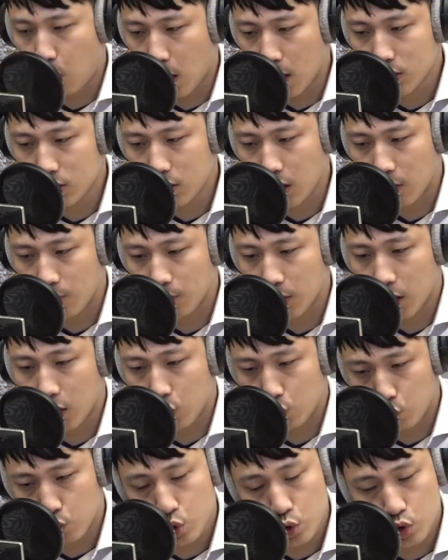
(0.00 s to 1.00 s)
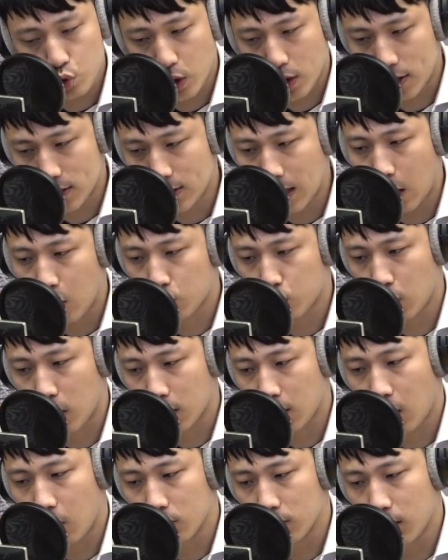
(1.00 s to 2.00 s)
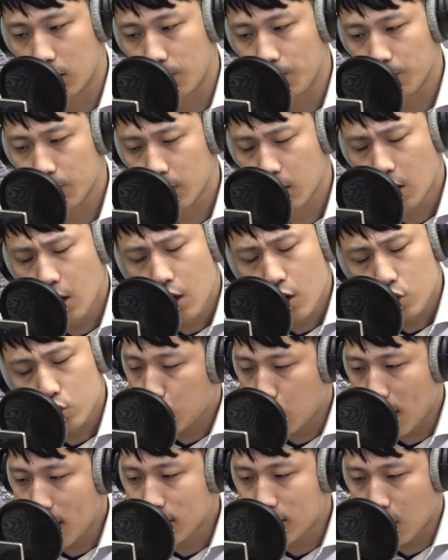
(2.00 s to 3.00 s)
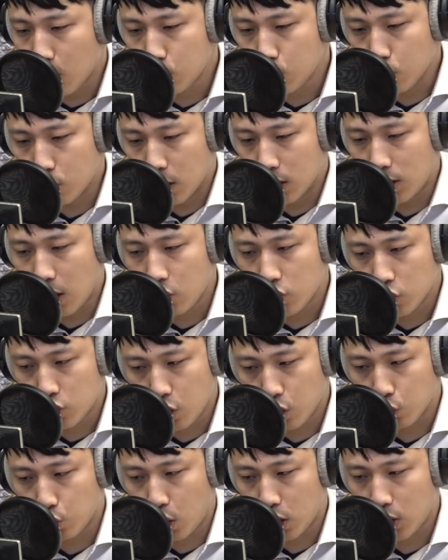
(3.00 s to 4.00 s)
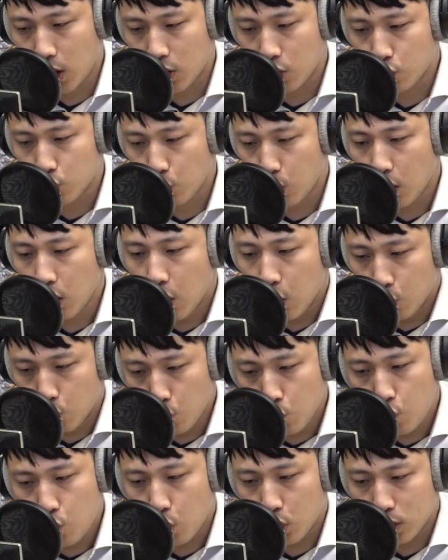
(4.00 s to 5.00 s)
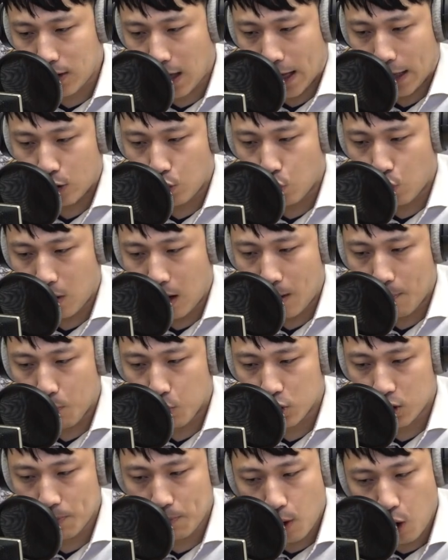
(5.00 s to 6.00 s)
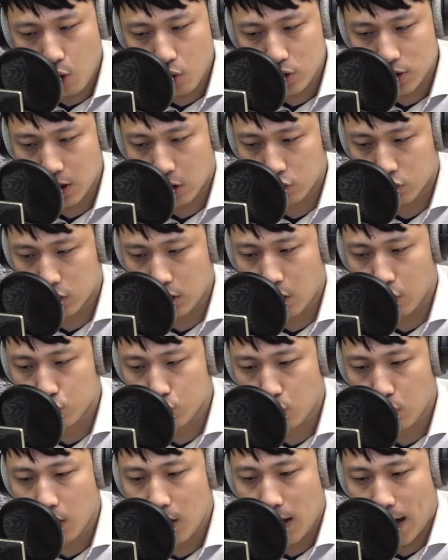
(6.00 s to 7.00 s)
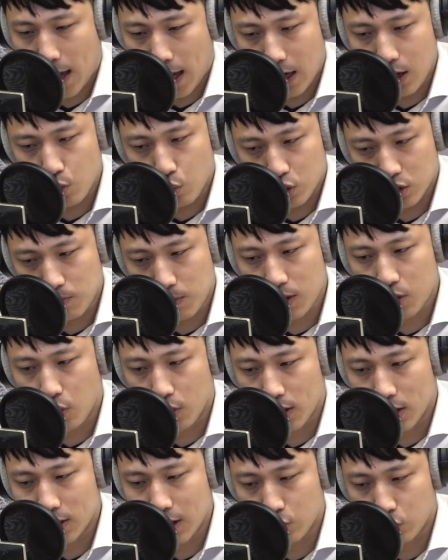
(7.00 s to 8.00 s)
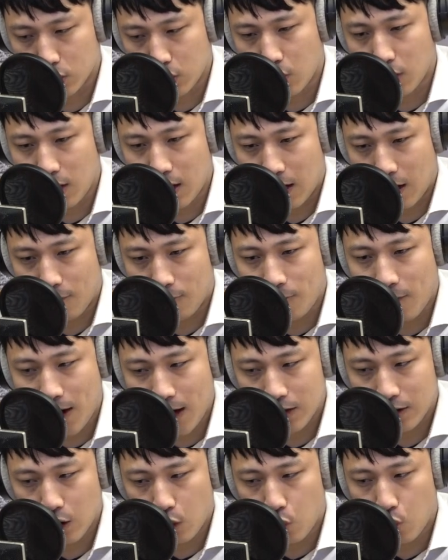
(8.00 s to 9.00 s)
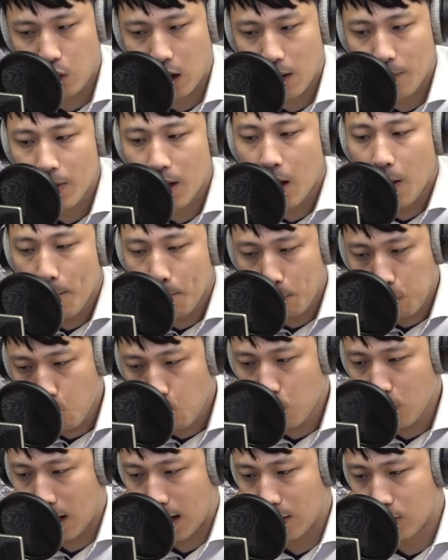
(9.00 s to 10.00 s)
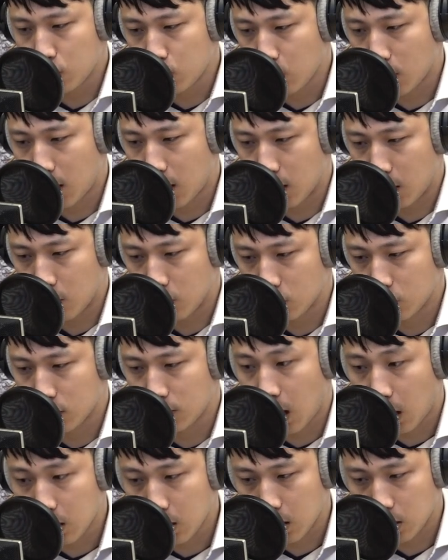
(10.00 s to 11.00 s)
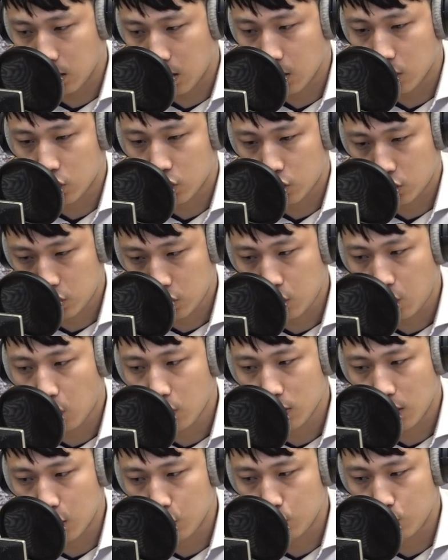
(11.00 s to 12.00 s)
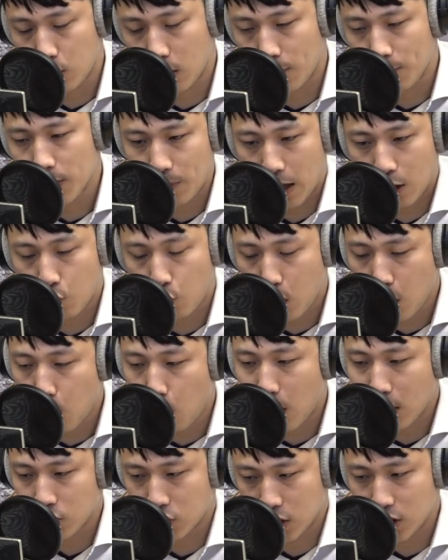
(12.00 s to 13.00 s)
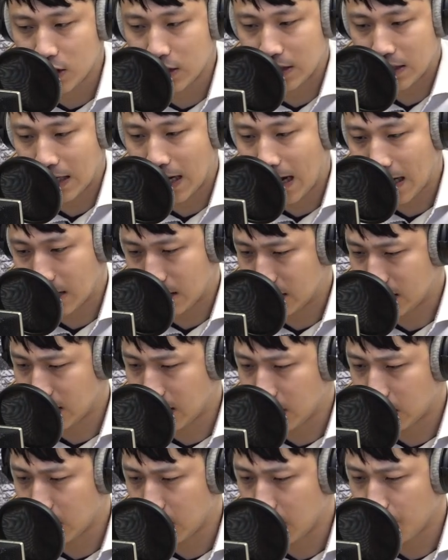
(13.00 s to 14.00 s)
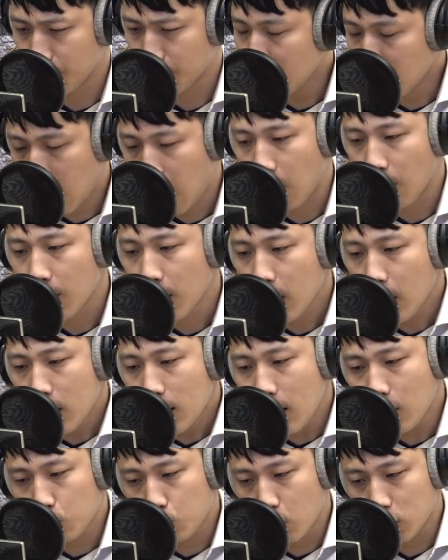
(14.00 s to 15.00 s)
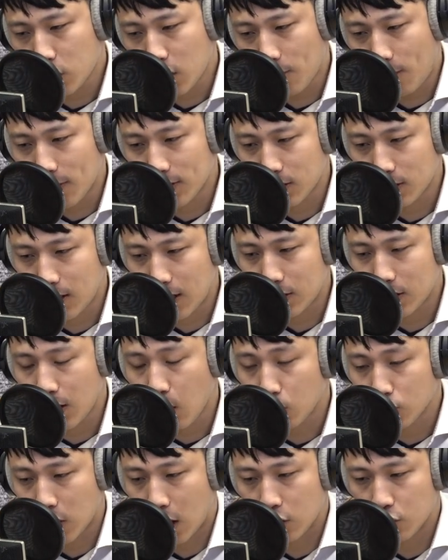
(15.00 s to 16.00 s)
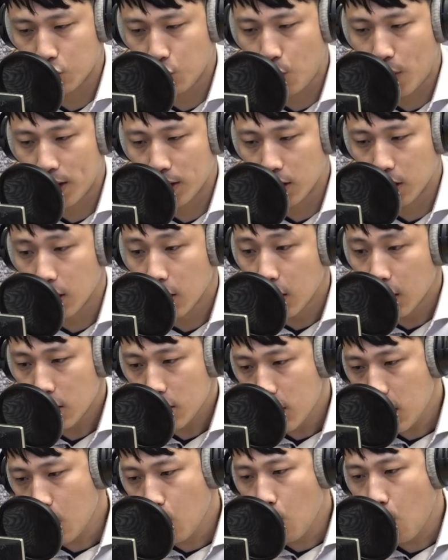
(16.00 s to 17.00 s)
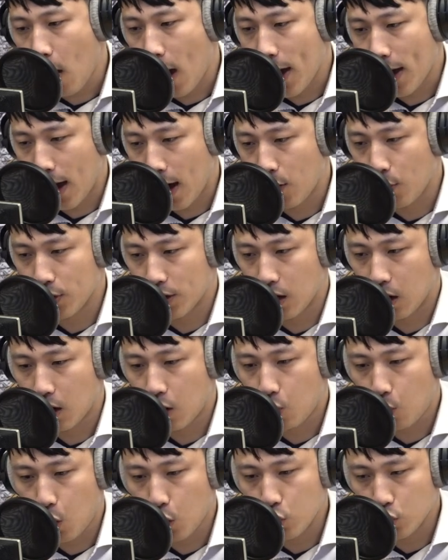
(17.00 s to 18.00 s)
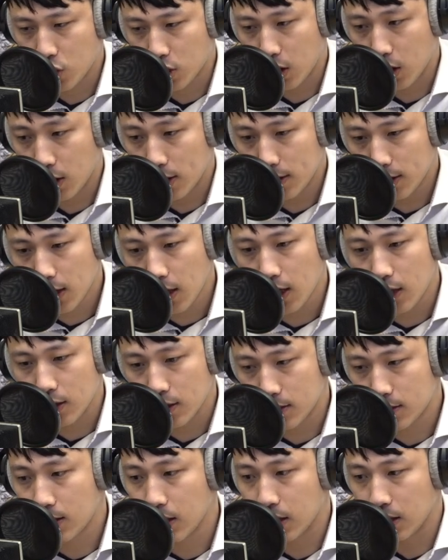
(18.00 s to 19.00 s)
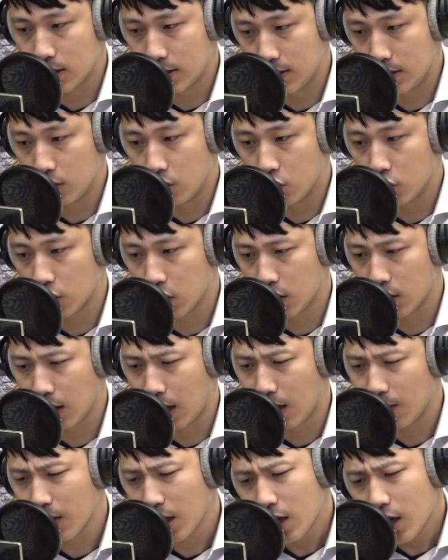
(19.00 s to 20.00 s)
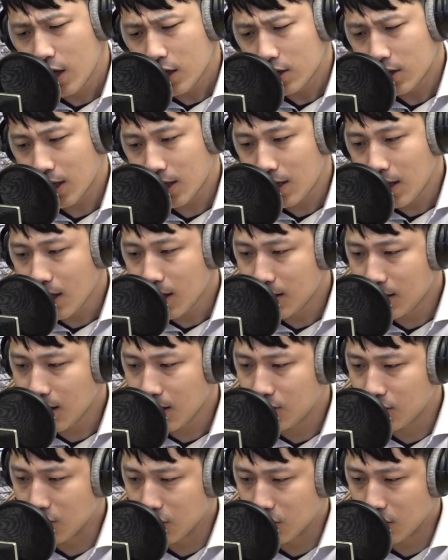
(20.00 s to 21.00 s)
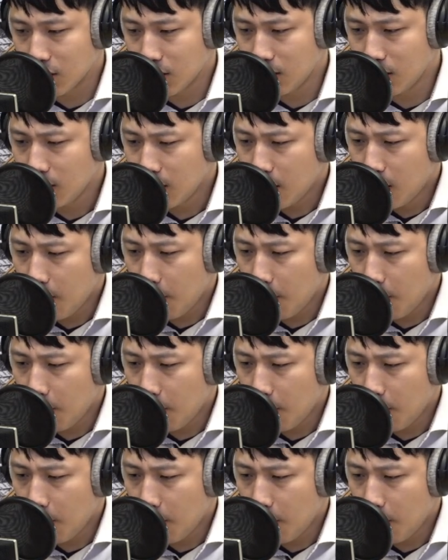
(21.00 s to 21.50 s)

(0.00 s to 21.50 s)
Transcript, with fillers: 宽敞的雨水下水道的。专案小组呢当时就有推断说，如果歹徒啊不是碰巧知道说，哎我这边有个下水道可以来犯案的话，不然就可能是当年的施工人员来规划整。起案件的好，那除了这个方向在调查之外呢，另外还有一个关于这个乐色纸车啊，这个乐色纸车